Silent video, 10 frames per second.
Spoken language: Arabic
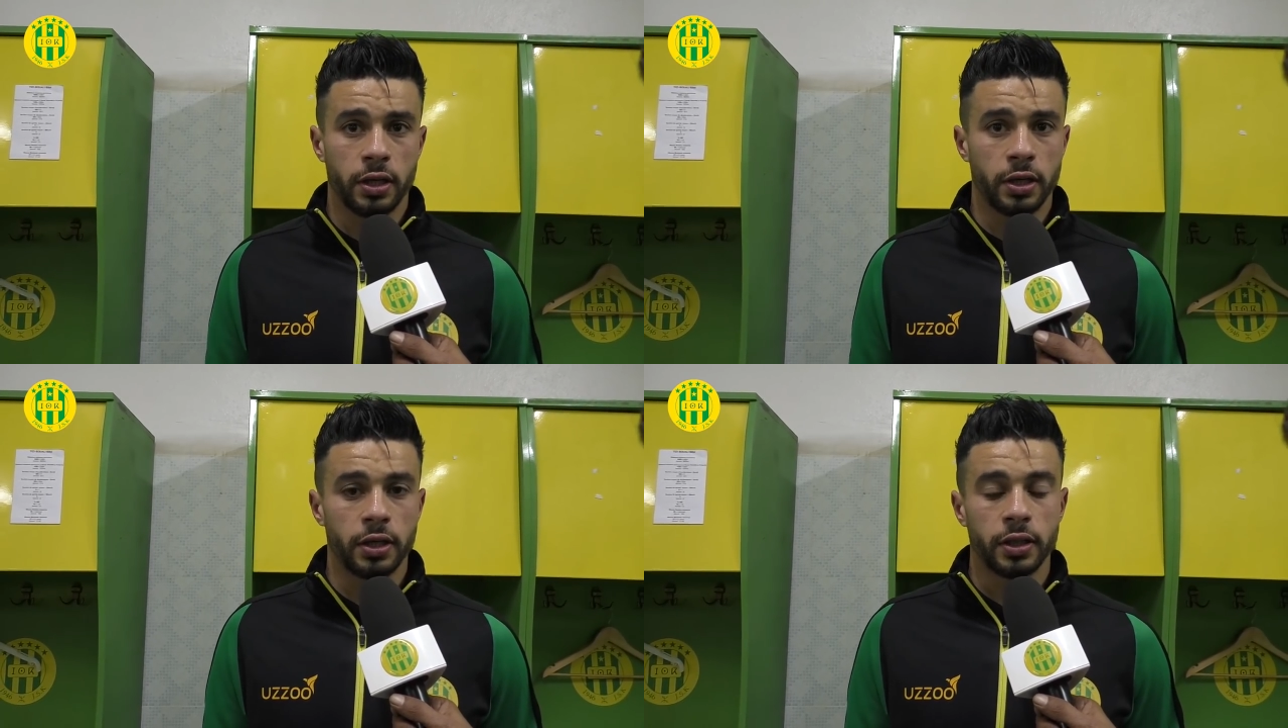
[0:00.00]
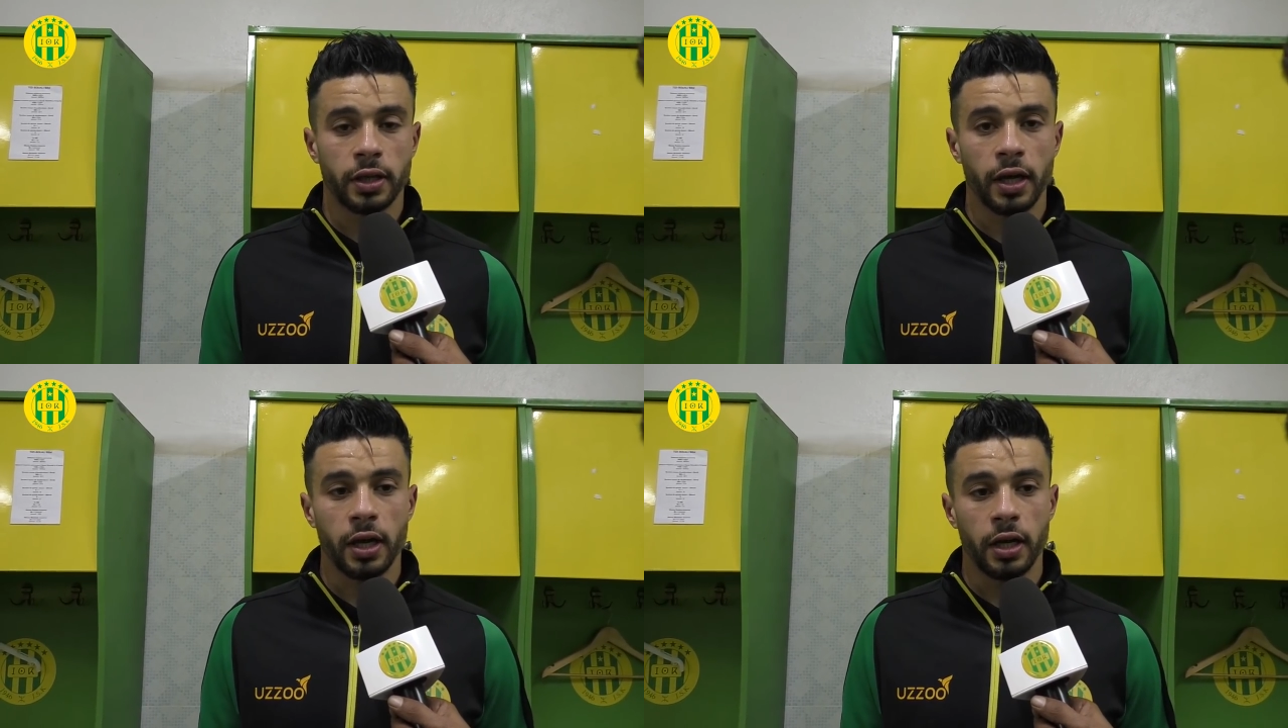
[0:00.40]

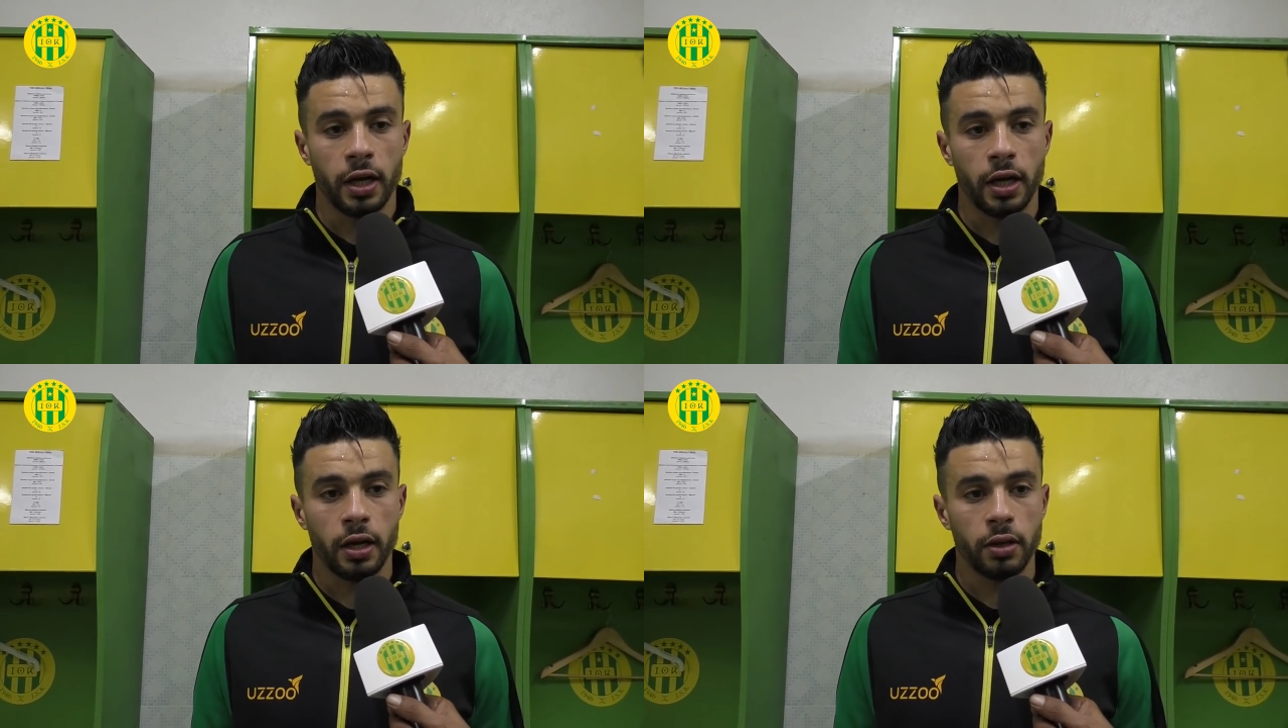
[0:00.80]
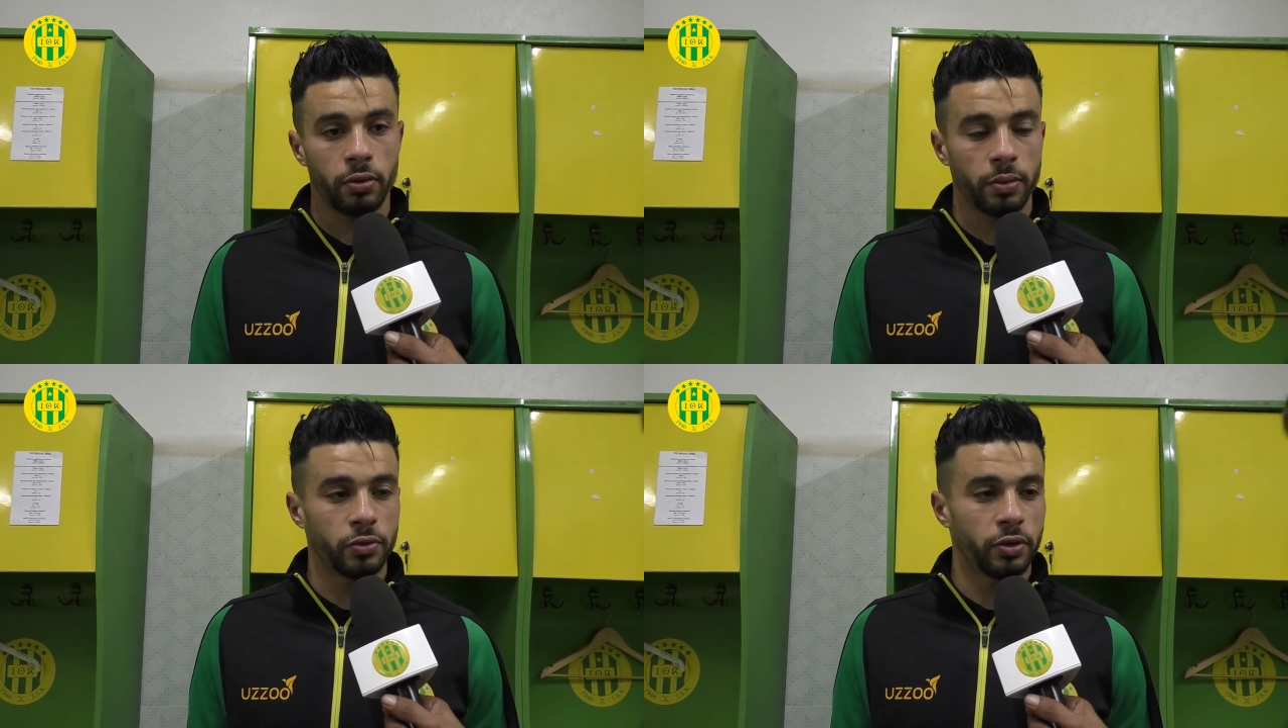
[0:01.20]
الدقيقه الاخرى
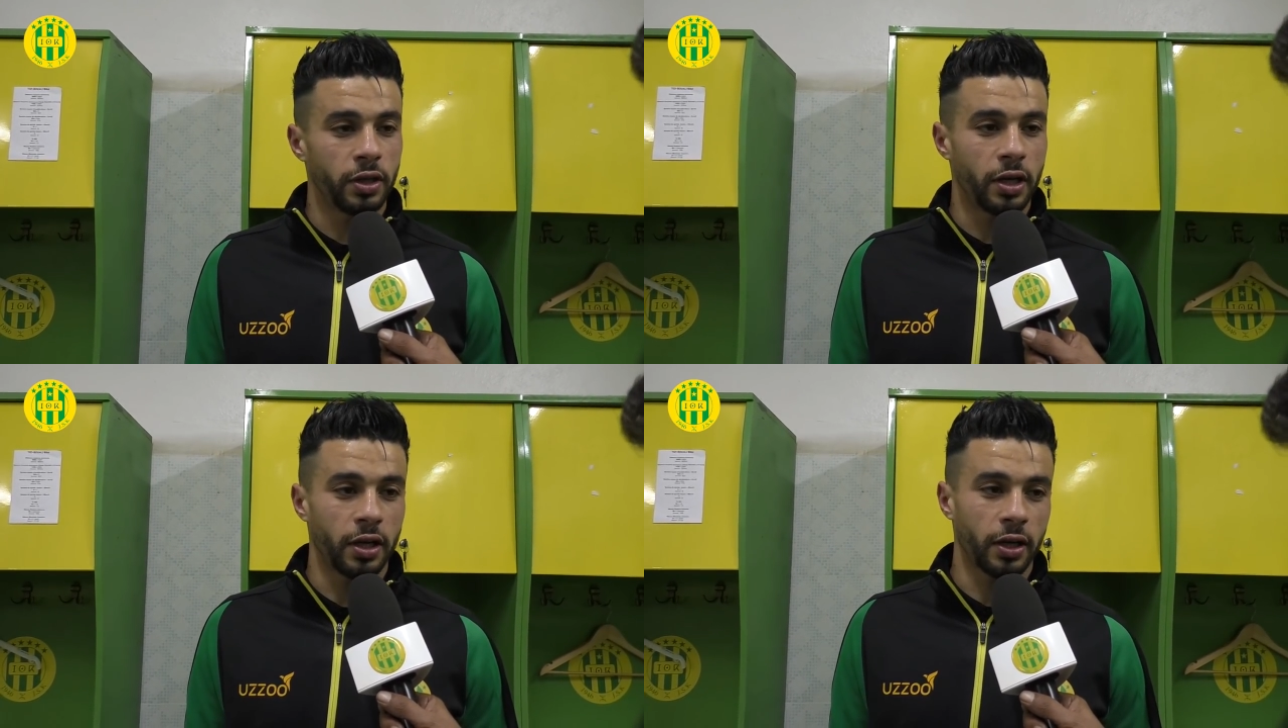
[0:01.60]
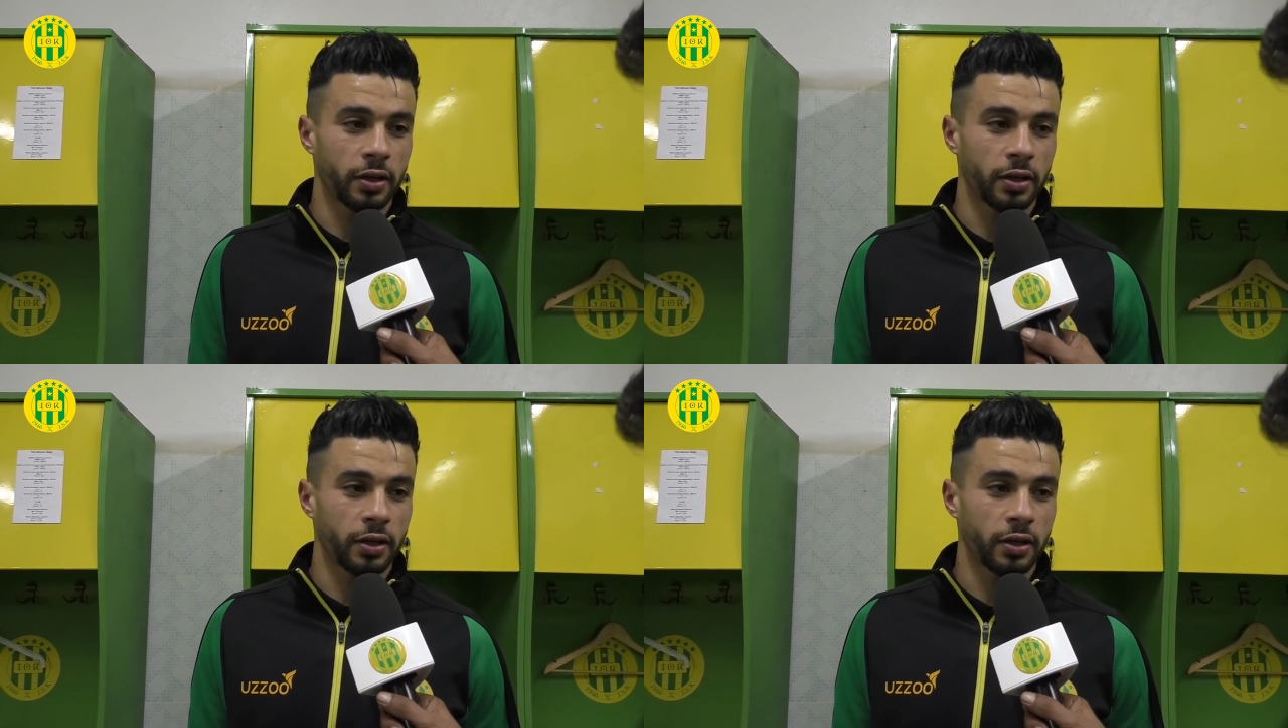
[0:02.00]
والحمد لله